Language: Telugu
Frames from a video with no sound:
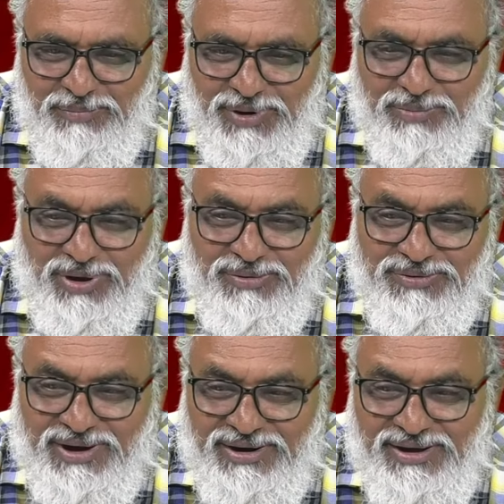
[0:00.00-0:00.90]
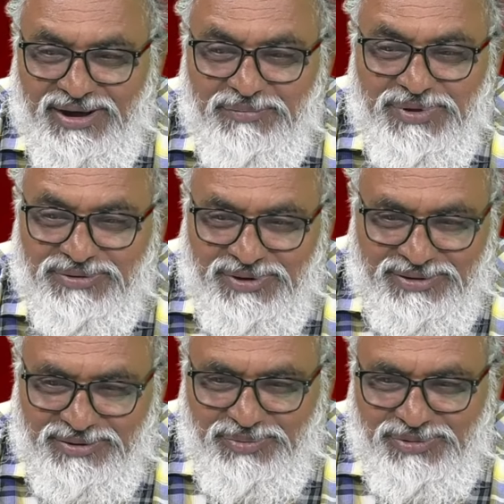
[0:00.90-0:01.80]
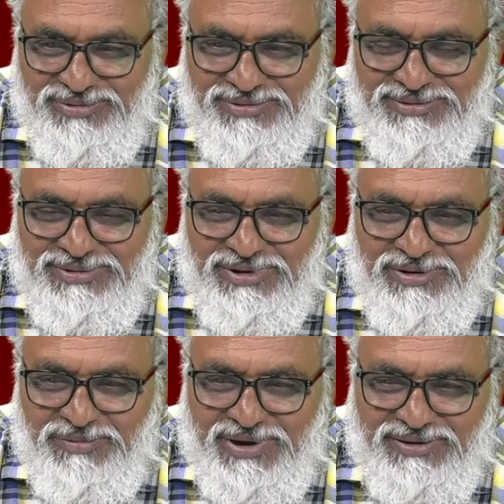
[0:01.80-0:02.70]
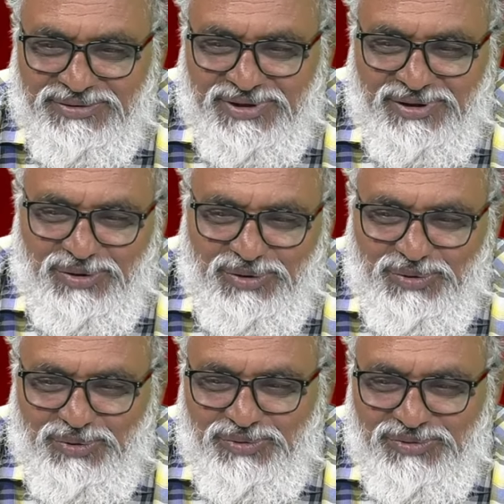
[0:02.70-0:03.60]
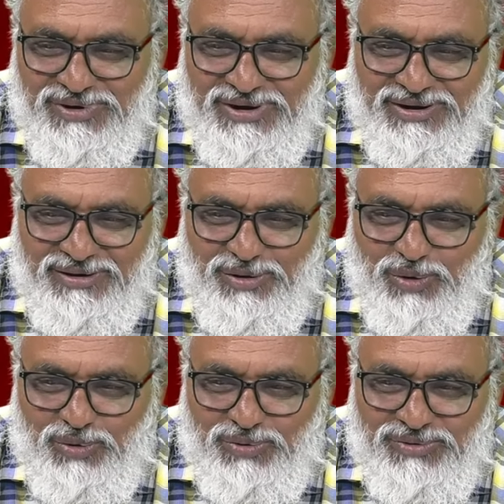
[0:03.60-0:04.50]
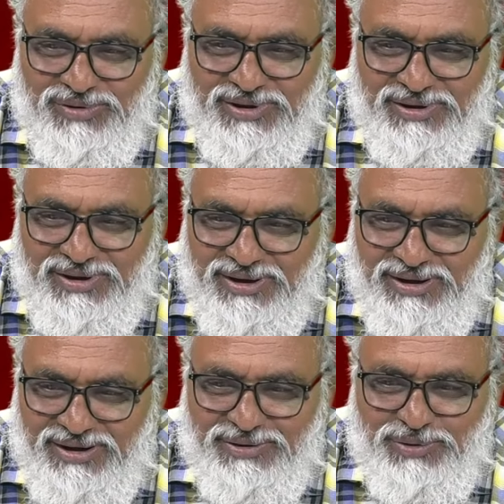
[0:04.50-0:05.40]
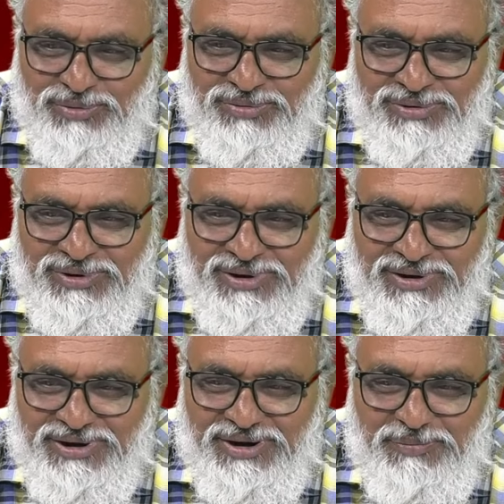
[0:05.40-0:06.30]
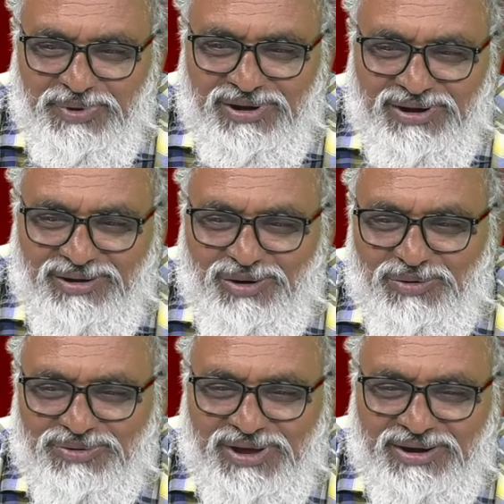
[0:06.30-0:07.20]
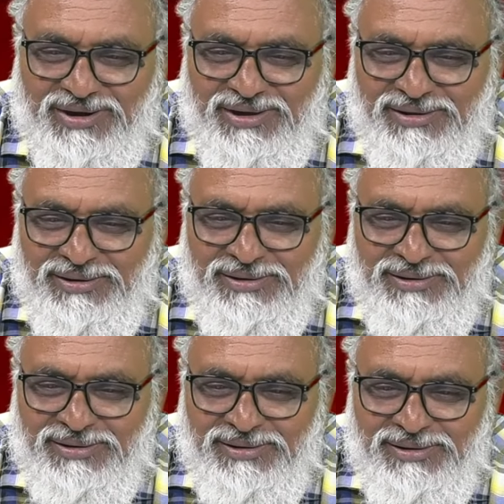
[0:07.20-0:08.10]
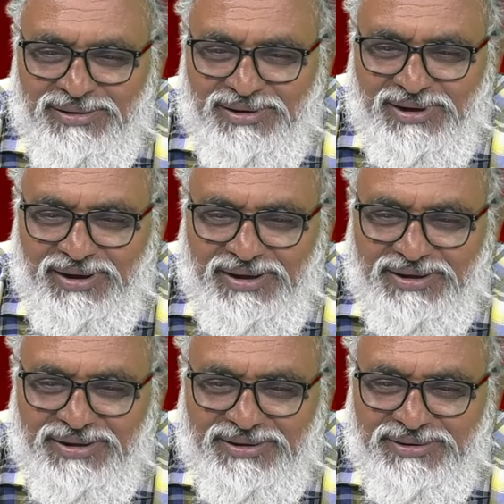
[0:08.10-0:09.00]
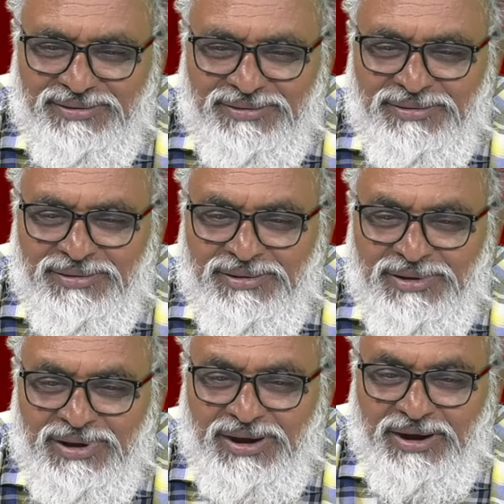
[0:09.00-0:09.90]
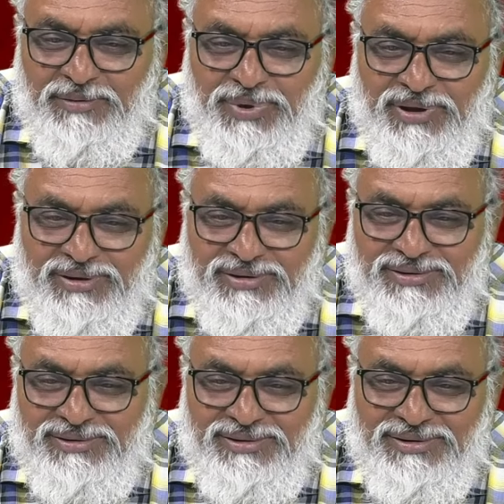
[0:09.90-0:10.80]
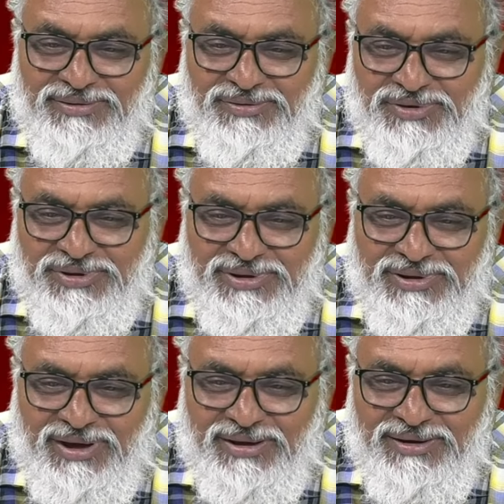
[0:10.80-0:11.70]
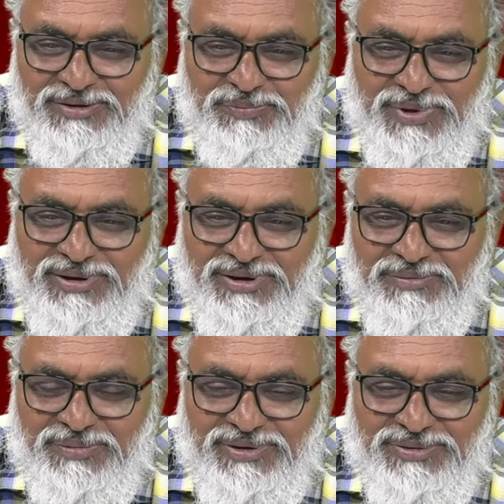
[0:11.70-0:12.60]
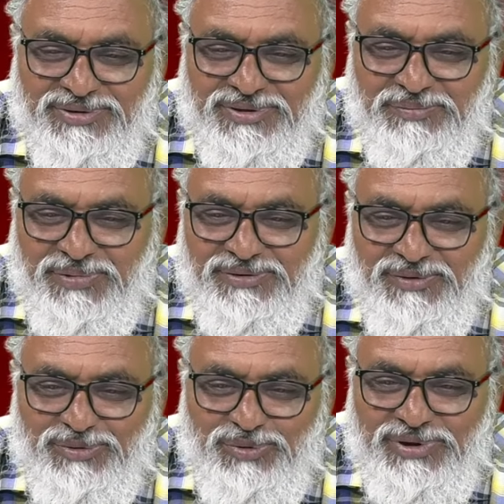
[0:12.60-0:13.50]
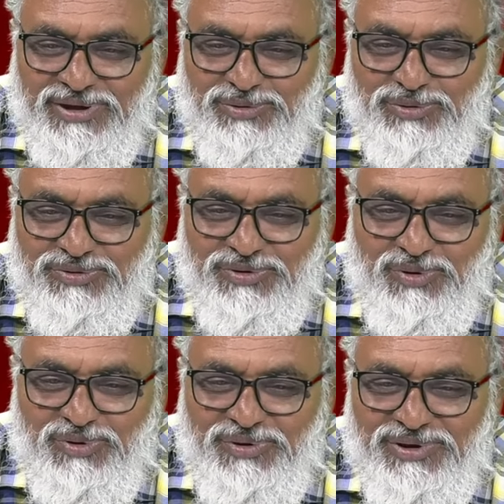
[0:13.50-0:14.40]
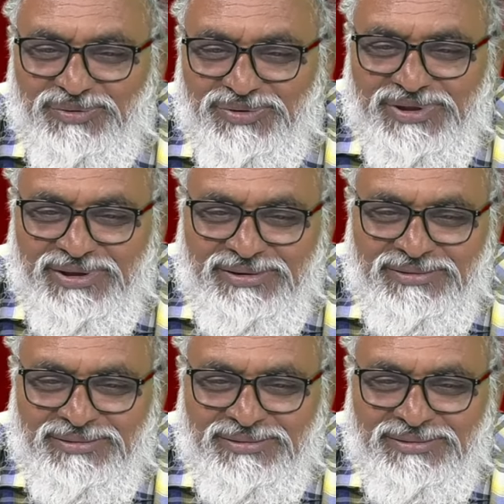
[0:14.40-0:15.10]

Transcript: ఆ ప్రభావం ఎక్కడా కనిపించలేదు ఇప్పుడు మడకసిరలోను లీడ్లో లేదు టీడీపీ లీడ్లో ఉంది అక్కడ అలాగే కడప నుంచి కాంగ్రెస్ పార్టీ పరిస్థితి ఇప్పటి వరకు లేదు జీరోలోనే ఉంది